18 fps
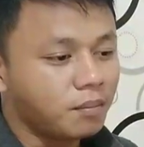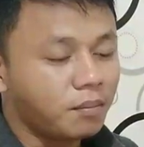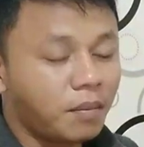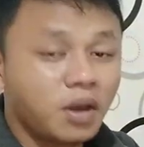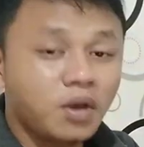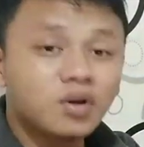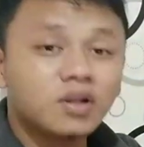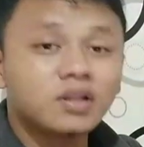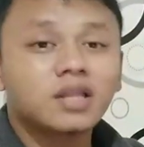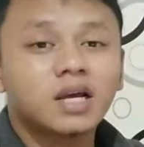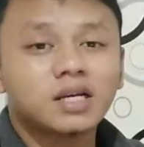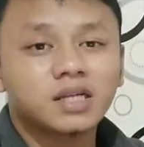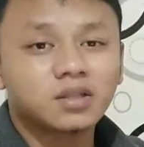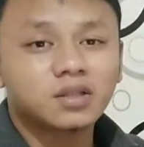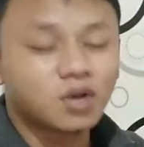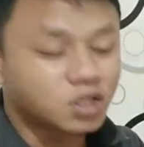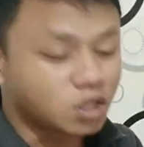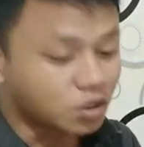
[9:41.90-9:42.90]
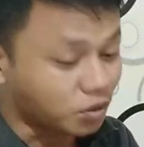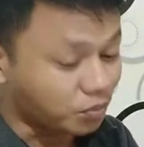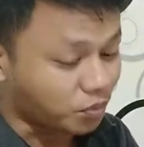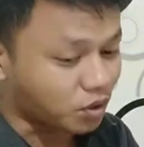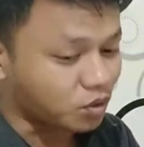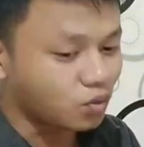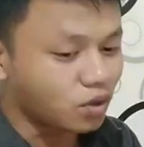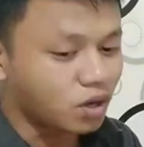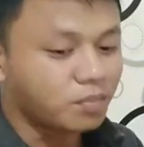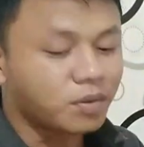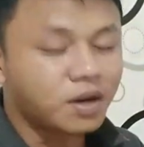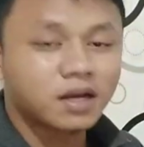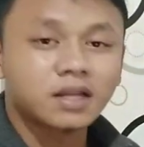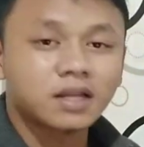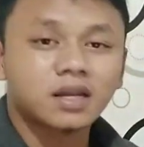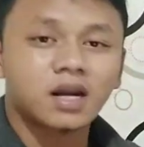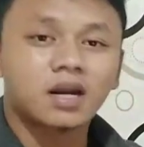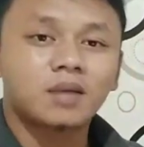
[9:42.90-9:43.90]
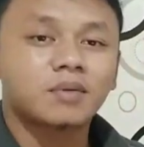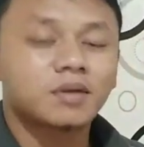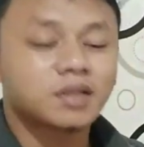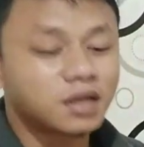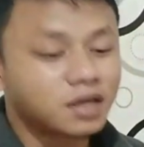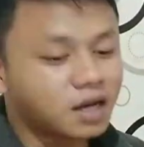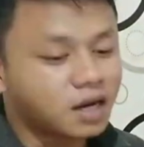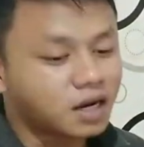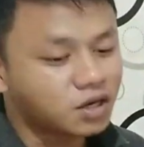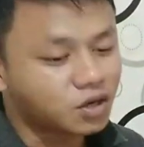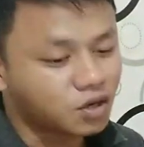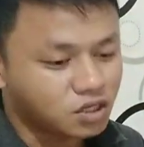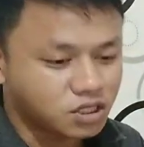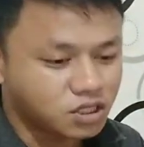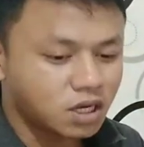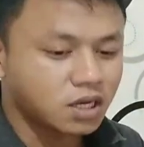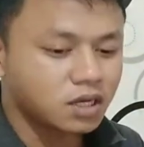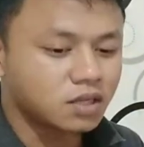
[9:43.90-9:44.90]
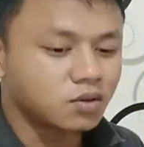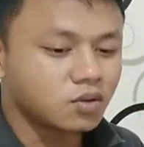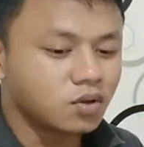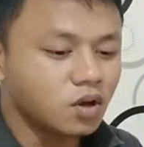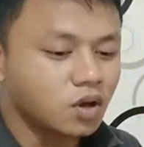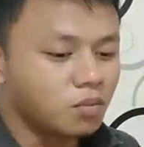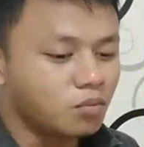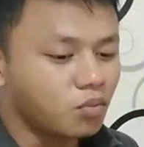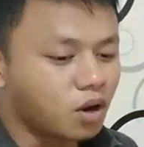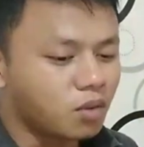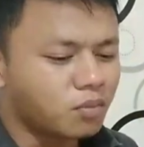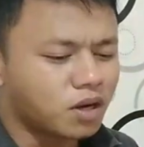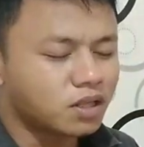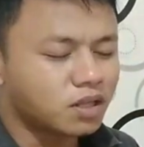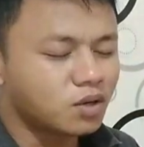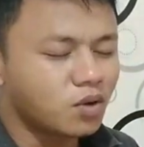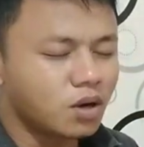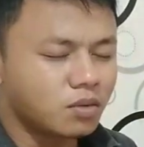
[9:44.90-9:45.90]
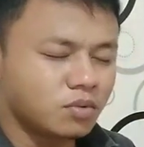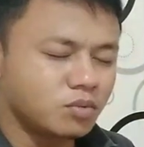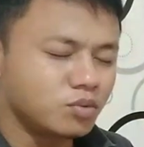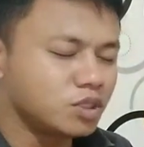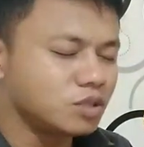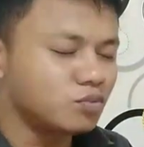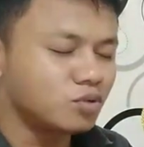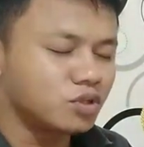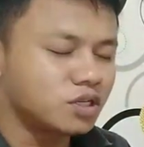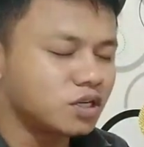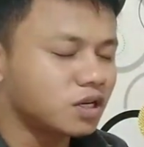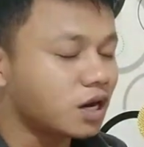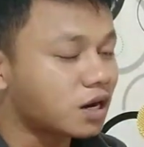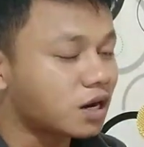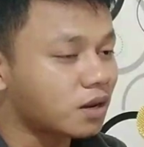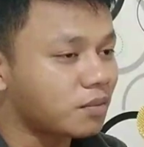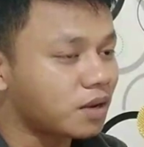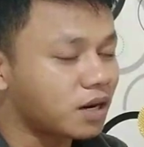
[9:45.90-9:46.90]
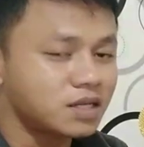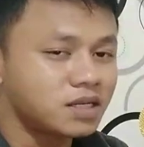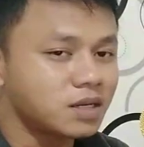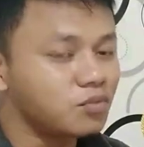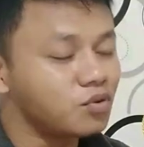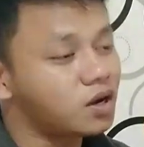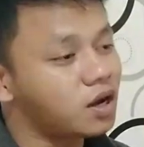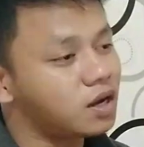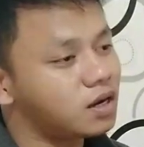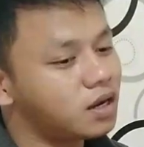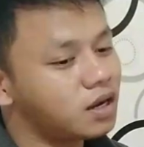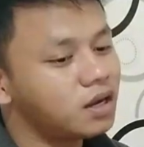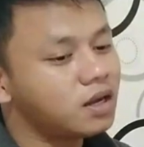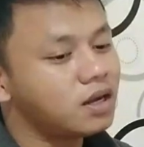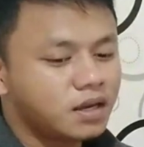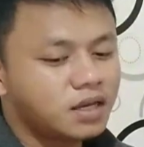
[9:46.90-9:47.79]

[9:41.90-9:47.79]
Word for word: mayoritas atau rasa kepedulian mereka terhadap kita negara Indonesia gitu. Bukan berarti gue memuji-muji negara Malaysia bukan ya.